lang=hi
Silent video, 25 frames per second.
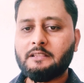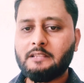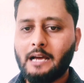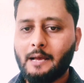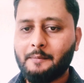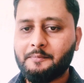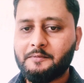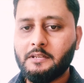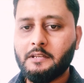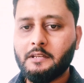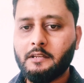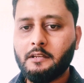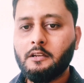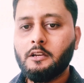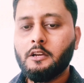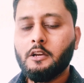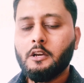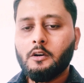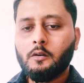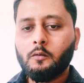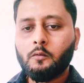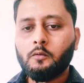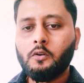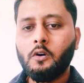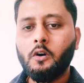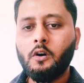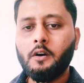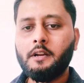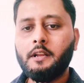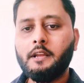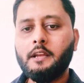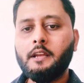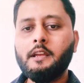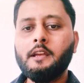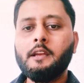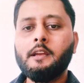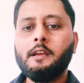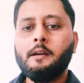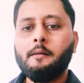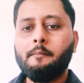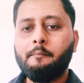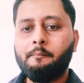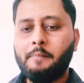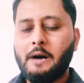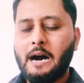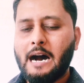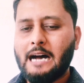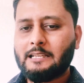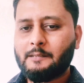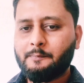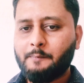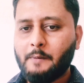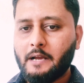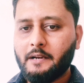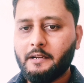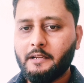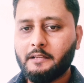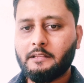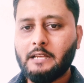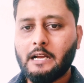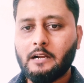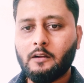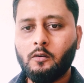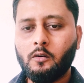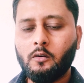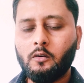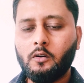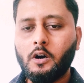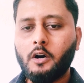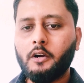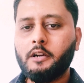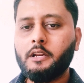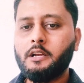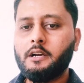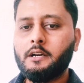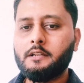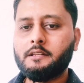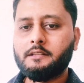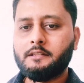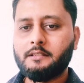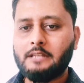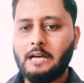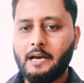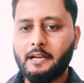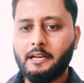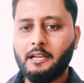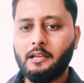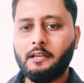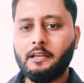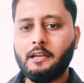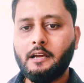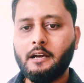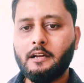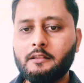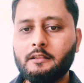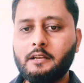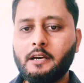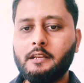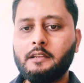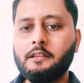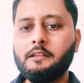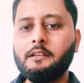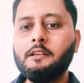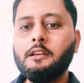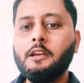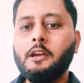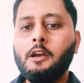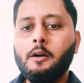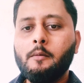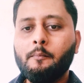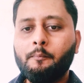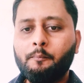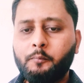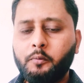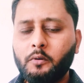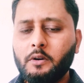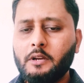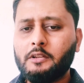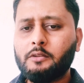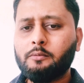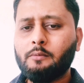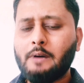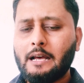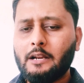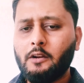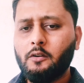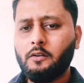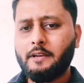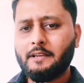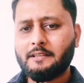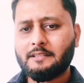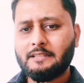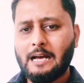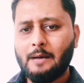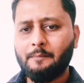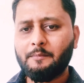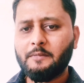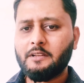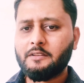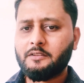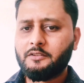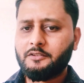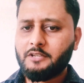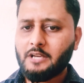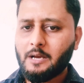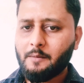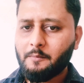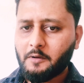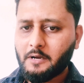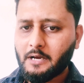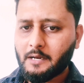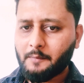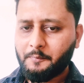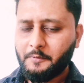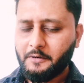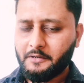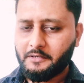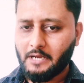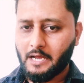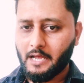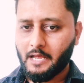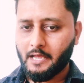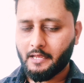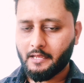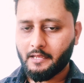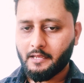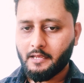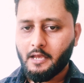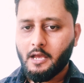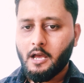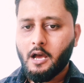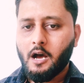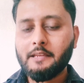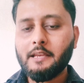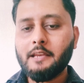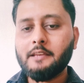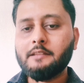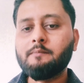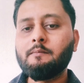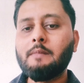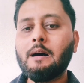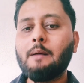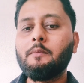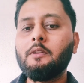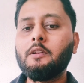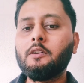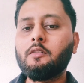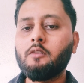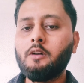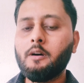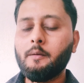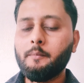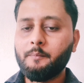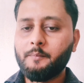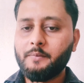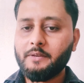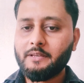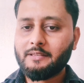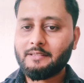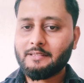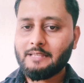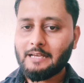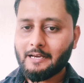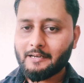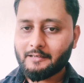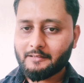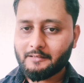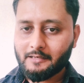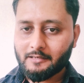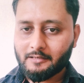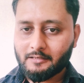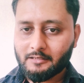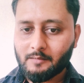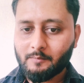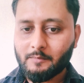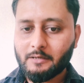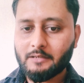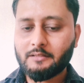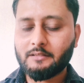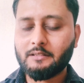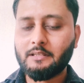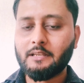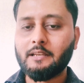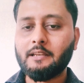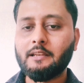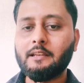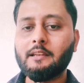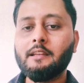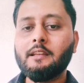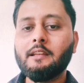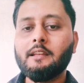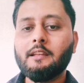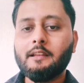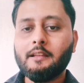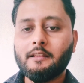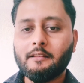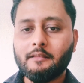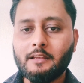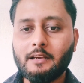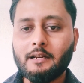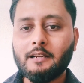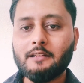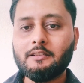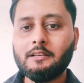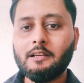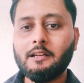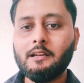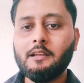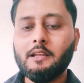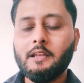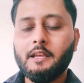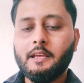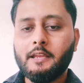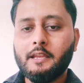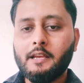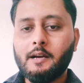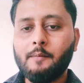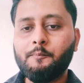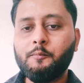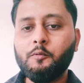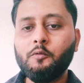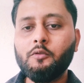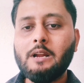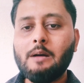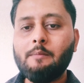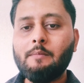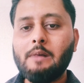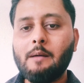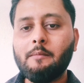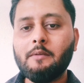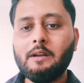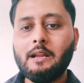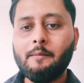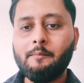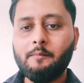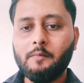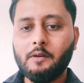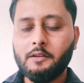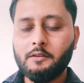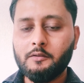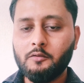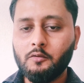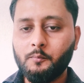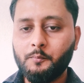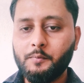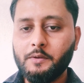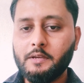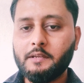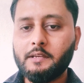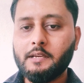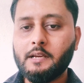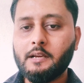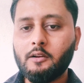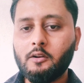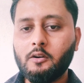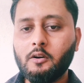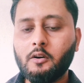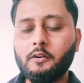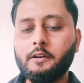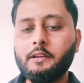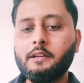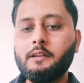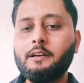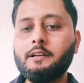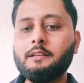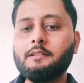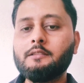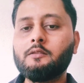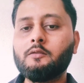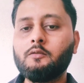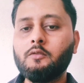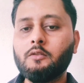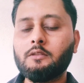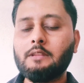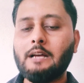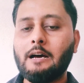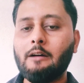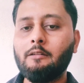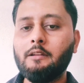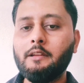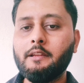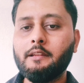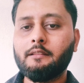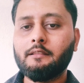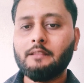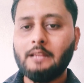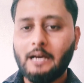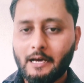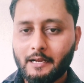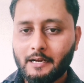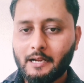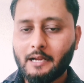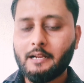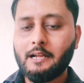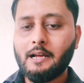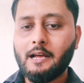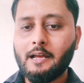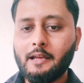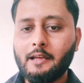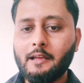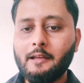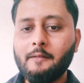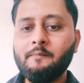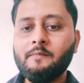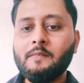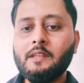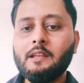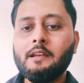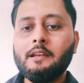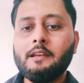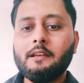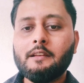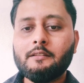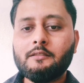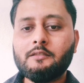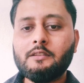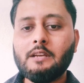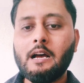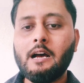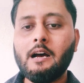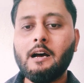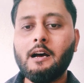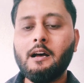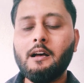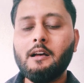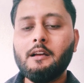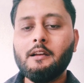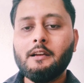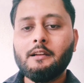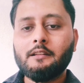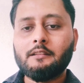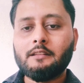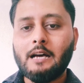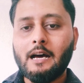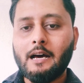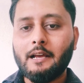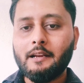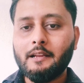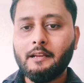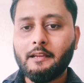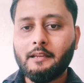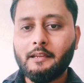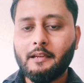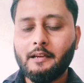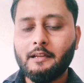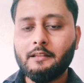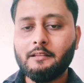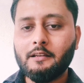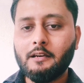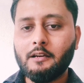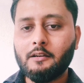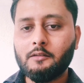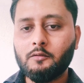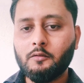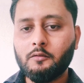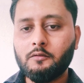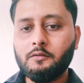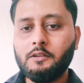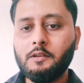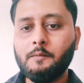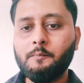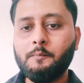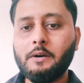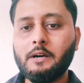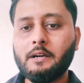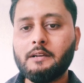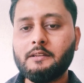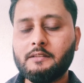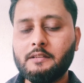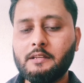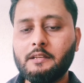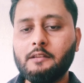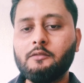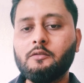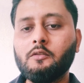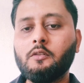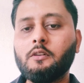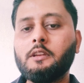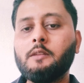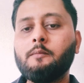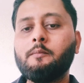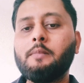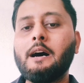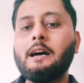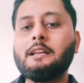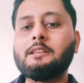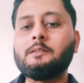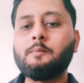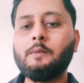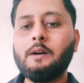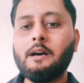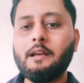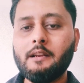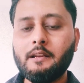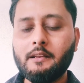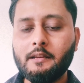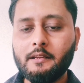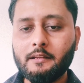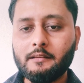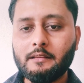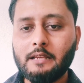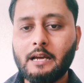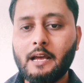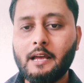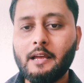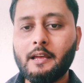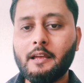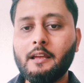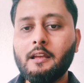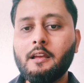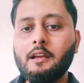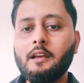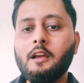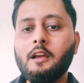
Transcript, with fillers: प्रताप सिंह उन्होंने भाजपा नेता को गौरीगंज थाने अंदर ही पुलिस वालों के सामने जमकर पीटा है आइए इस मामले को हम विस्तार से समझते हैं दरअसल यह पूरा मामला यूपी के गौरीगंज कोतावली थाना का है जहां थाने के अंदर जो दीपक सिंह जो कि भाजपा नेता हैं